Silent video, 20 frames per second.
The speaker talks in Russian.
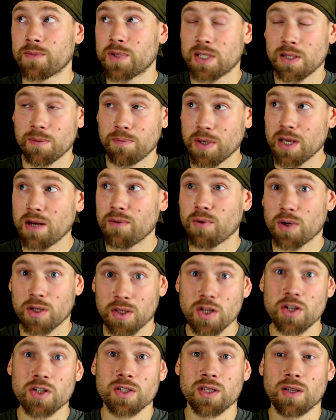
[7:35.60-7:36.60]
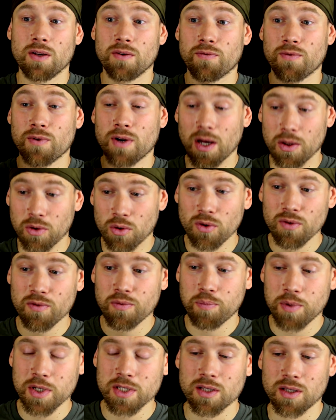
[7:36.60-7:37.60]
теперь фактически в канон
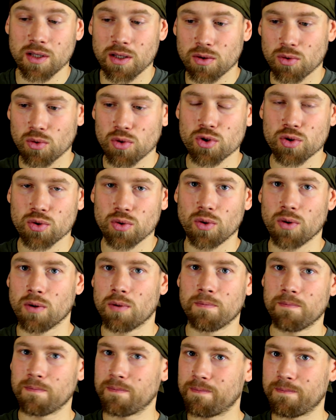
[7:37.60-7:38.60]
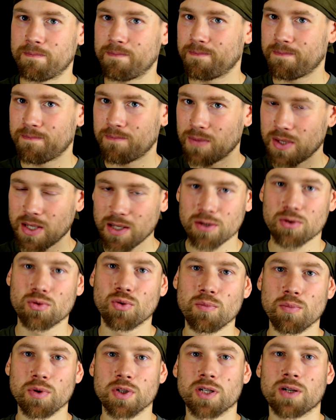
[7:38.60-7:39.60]
вписано то, что их
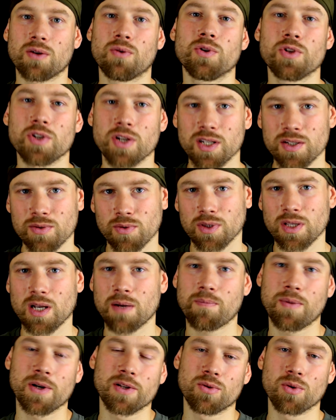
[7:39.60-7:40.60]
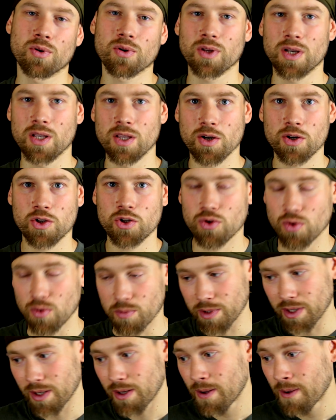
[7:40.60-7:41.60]
судьбы закончились вот так позорно и
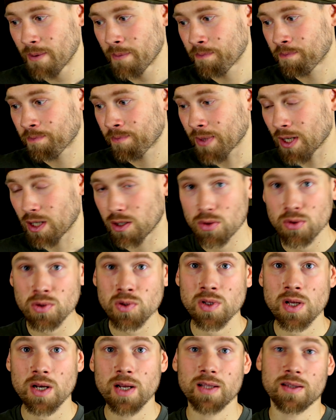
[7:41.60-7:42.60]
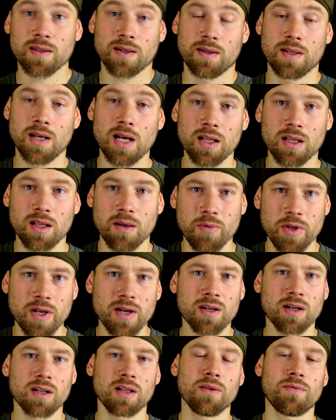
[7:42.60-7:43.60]
никчемно. Грустно ли это? Да, для
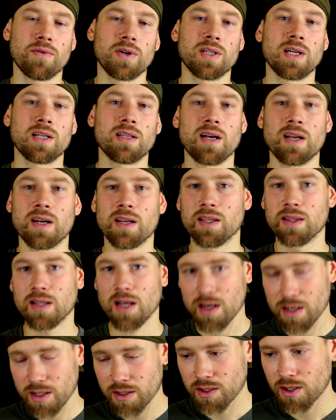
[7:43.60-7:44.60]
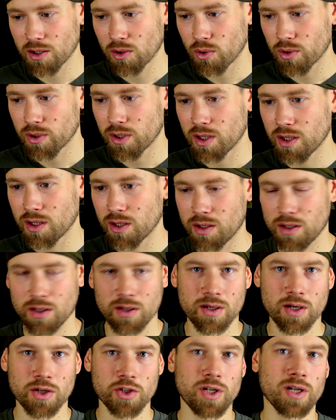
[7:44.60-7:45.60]
меня, как для фаната оригинальной трилогии
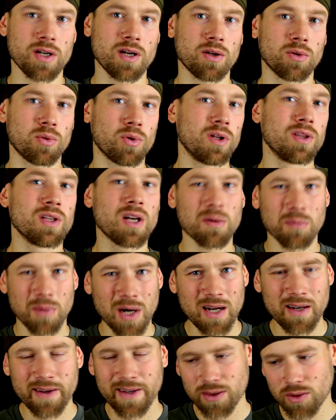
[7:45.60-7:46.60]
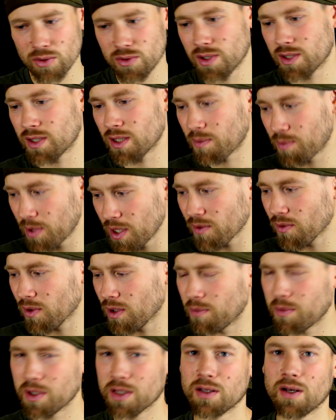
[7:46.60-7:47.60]
и как человека, который нормально относится к
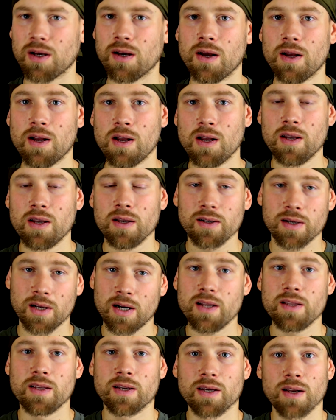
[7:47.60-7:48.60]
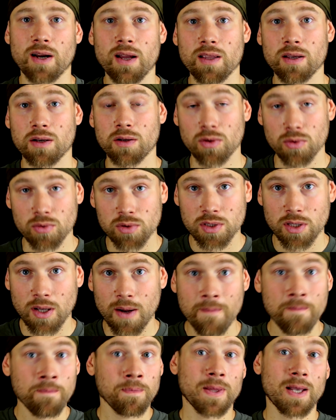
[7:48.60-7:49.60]
приквелам, это крайне-крайне
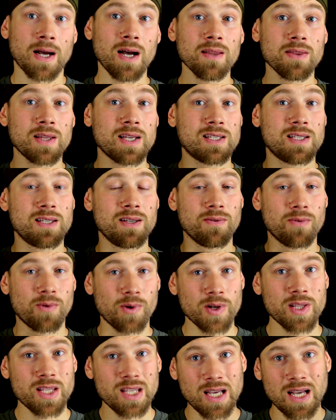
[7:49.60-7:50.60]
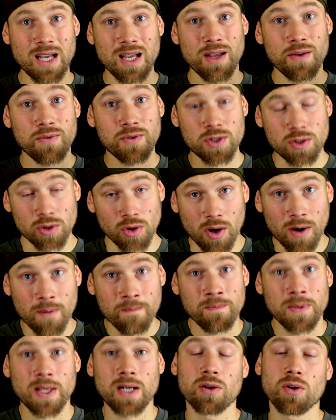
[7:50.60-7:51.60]
грустно. А на сегодня все.
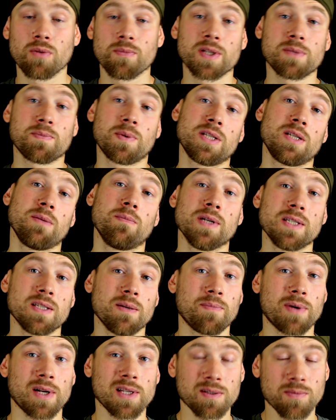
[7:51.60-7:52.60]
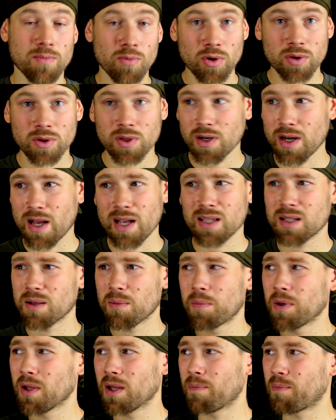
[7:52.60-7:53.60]
Огромное спасибо за просмотр. Это
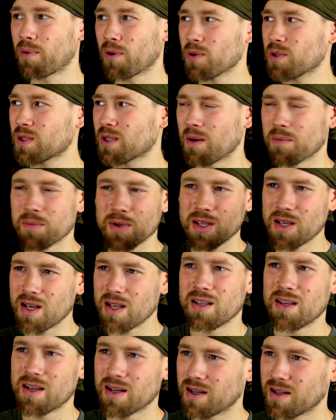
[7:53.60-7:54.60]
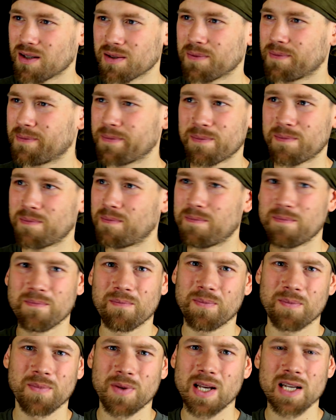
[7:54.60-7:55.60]
было просто мнение
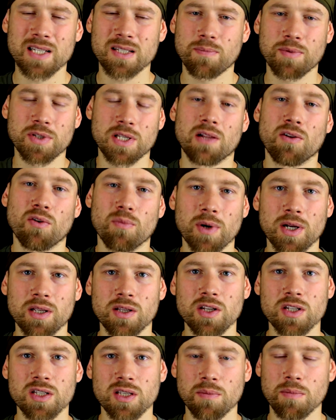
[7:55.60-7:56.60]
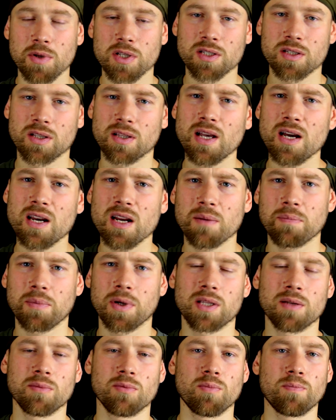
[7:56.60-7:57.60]
я записал его практически без сценария,
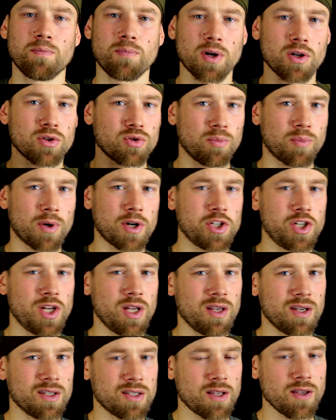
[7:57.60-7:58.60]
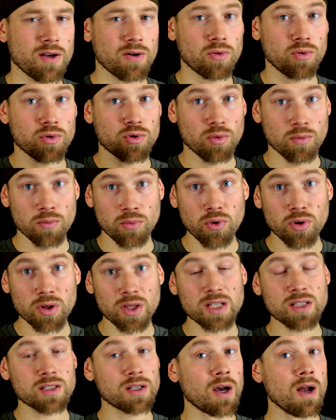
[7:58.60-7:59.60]
поэтому прошу прощения за некую
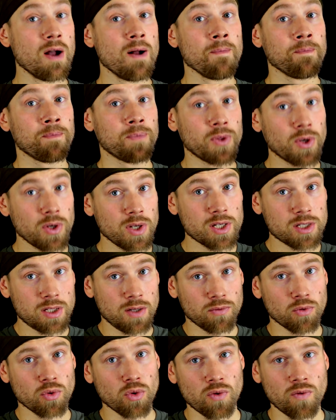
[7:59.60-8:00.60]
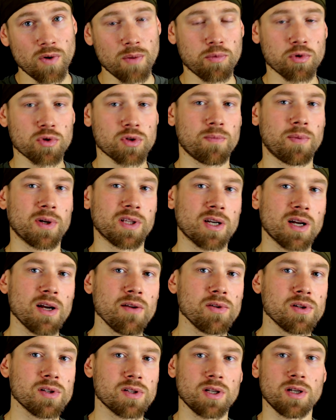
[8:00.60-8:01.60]
сумбурность. Но если вдруг выпуск
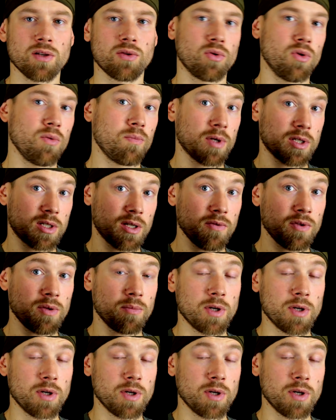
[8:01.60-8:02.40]
понравился, то поставьте